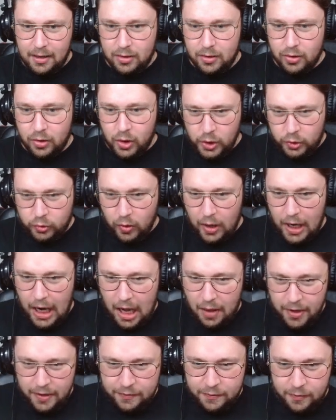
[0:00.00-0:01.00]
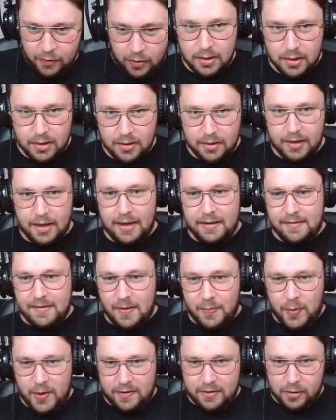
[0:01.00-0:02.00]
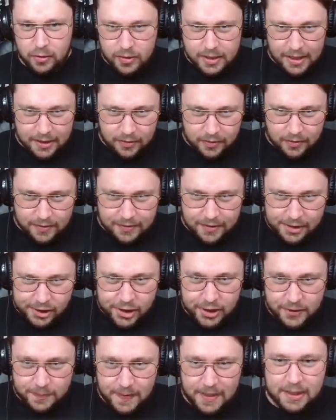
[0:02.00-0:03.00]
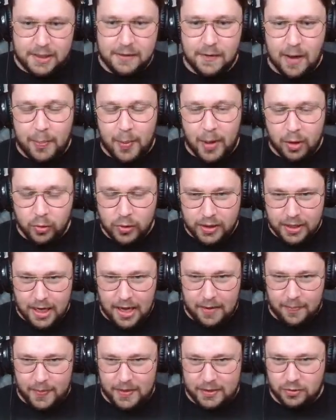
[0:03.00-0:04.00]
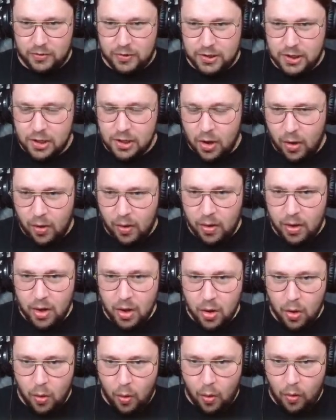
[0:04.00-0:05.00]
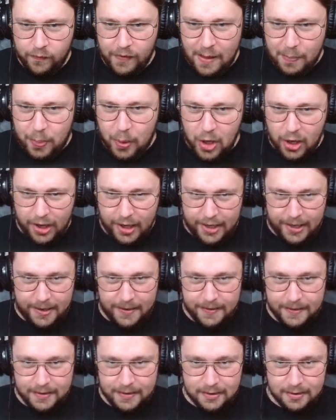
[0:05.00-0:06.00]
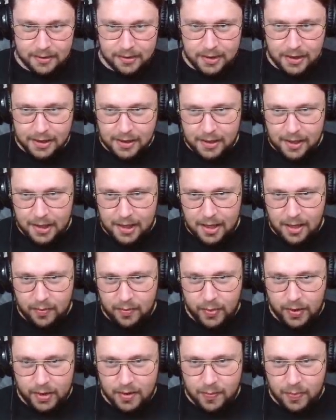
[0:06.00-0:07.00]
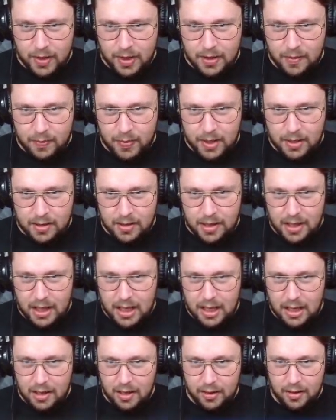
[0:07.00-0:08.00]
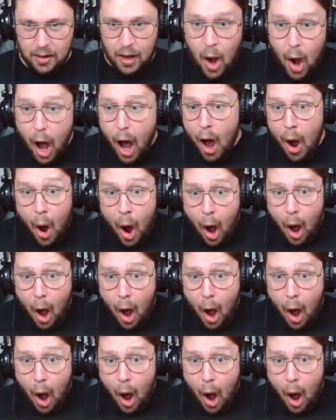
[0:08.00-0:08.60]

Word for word: Retour à la maison. SCP-096, j'espère qu'il va pas goûter. Parce que sinon, on va pleurer. sinon, on est Petit, petit, Oh, oh,